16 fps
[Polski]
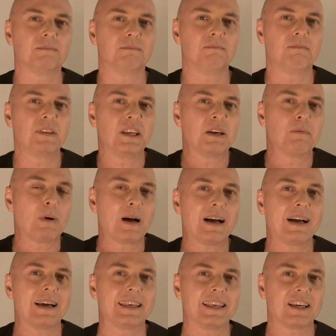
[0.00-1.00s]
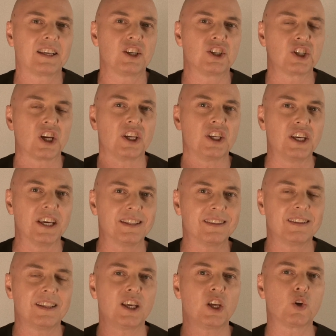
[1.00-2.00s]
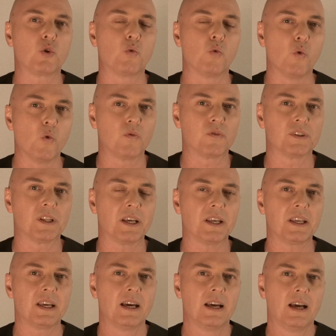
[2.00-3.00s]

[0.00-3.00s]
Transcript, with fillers: nie ma jakiejś jednej głównej